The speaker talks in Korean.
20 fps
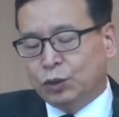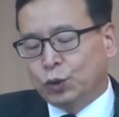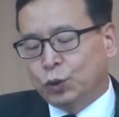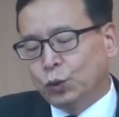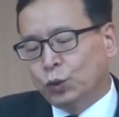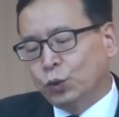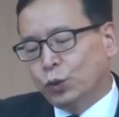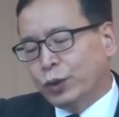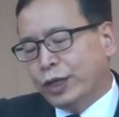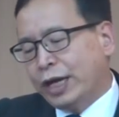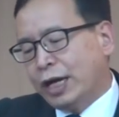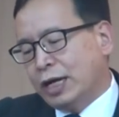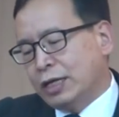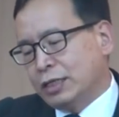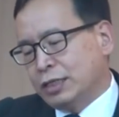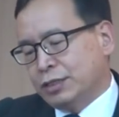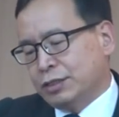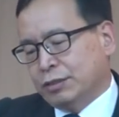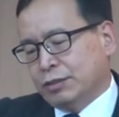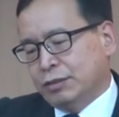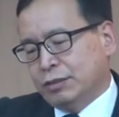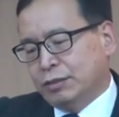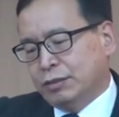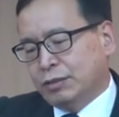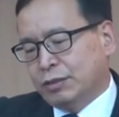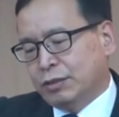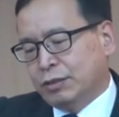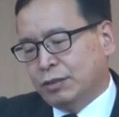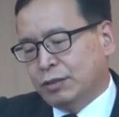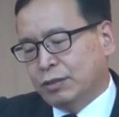교계 안에서
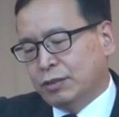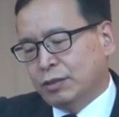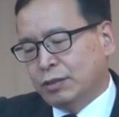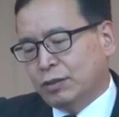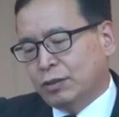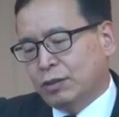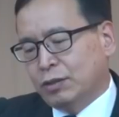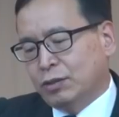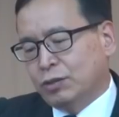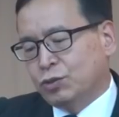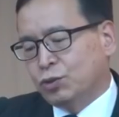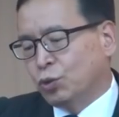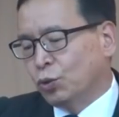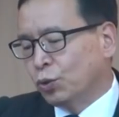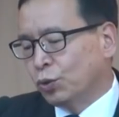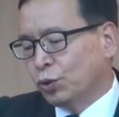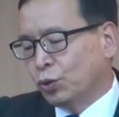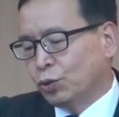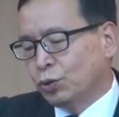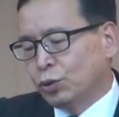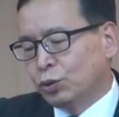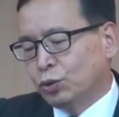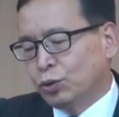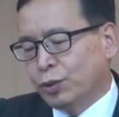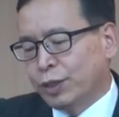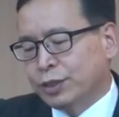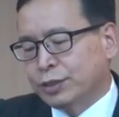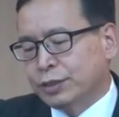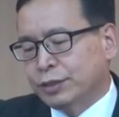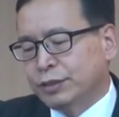종교를
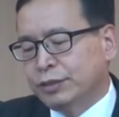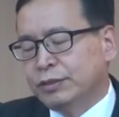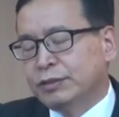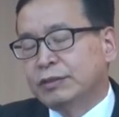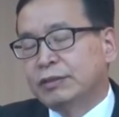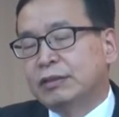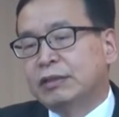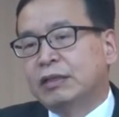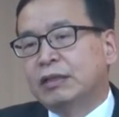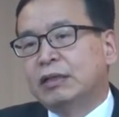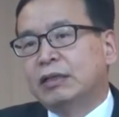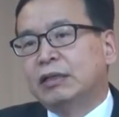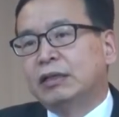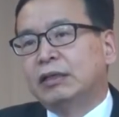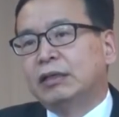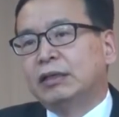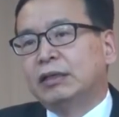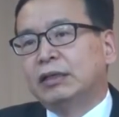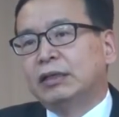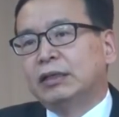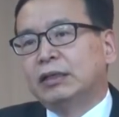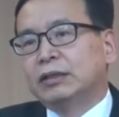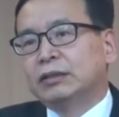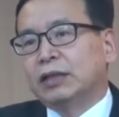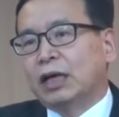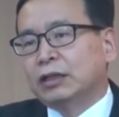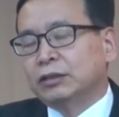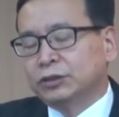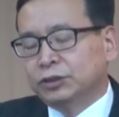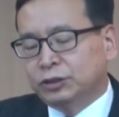통해서
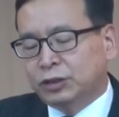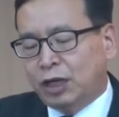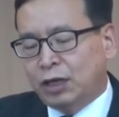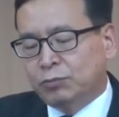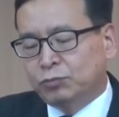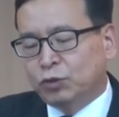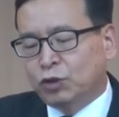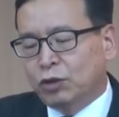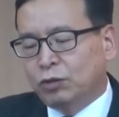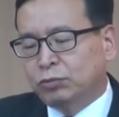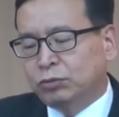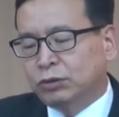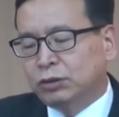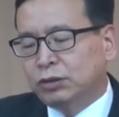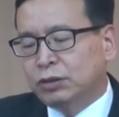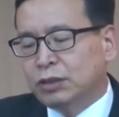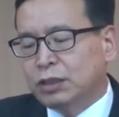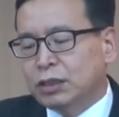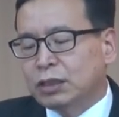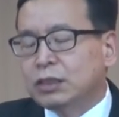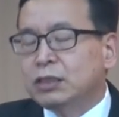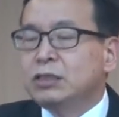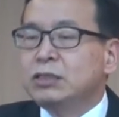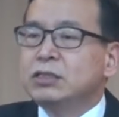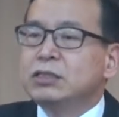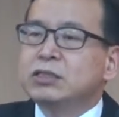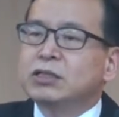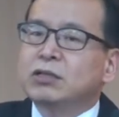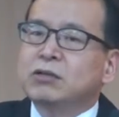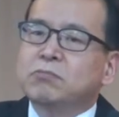다른 사람들로부터
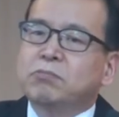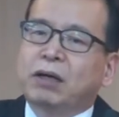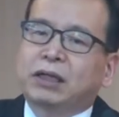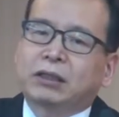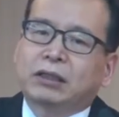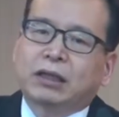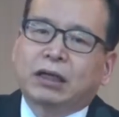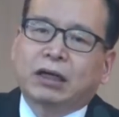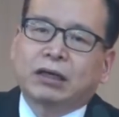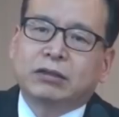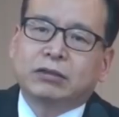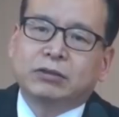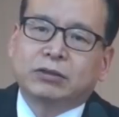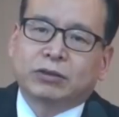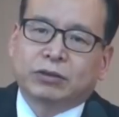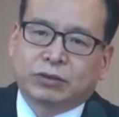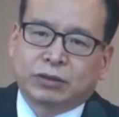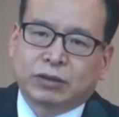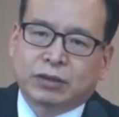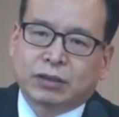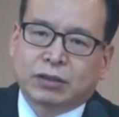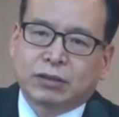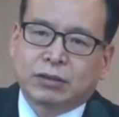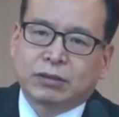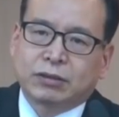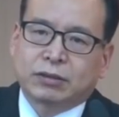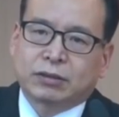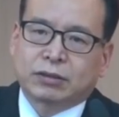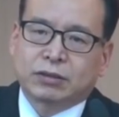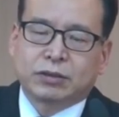인정받게 하는 것
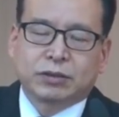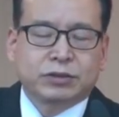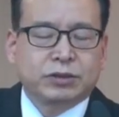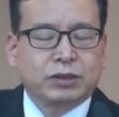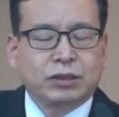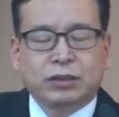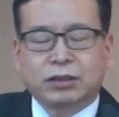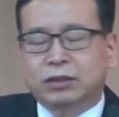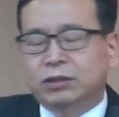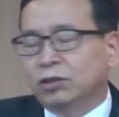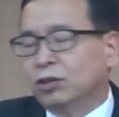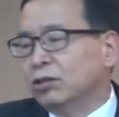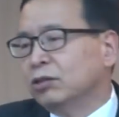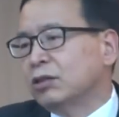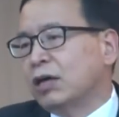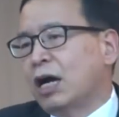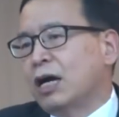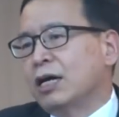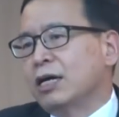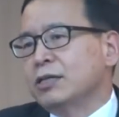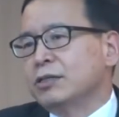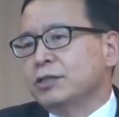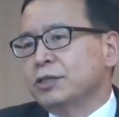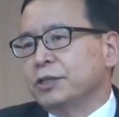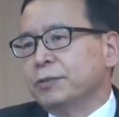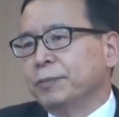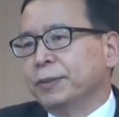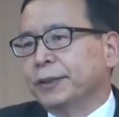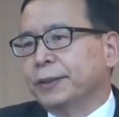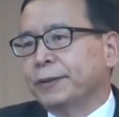그것은 더 강한
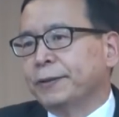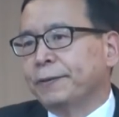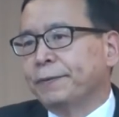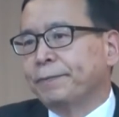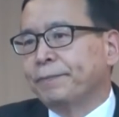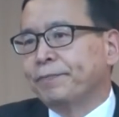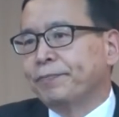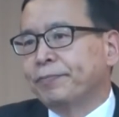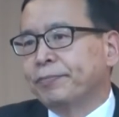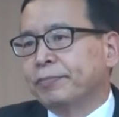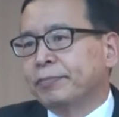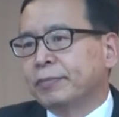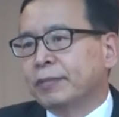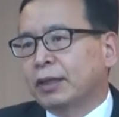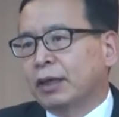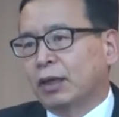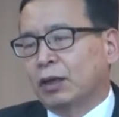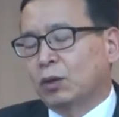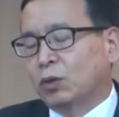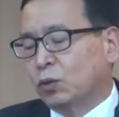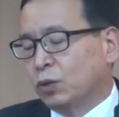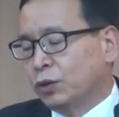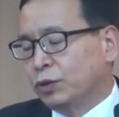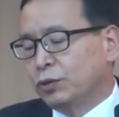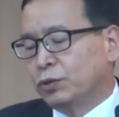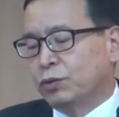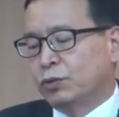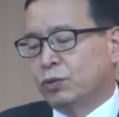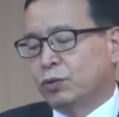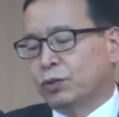것입니다. 예,
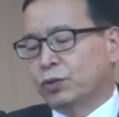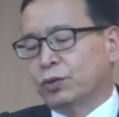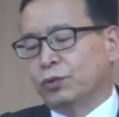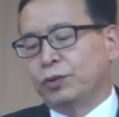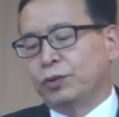고린도